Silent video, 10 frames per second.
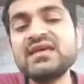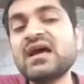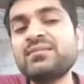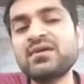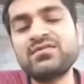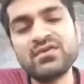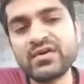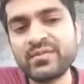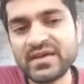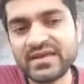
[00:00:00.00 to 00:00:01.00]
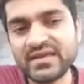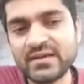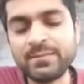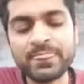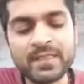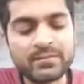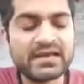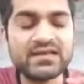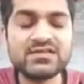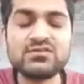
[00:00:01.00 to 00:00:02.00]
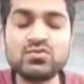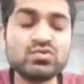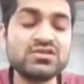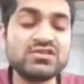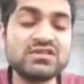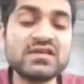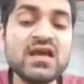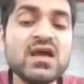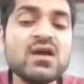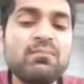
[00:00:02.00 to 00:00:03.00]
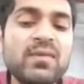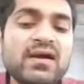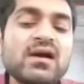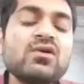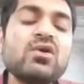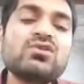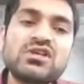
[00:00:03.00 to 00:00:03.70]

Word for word: ही आपके फेवर में आएंगी पहली चीज़ दूसरी चीज़ मंगल और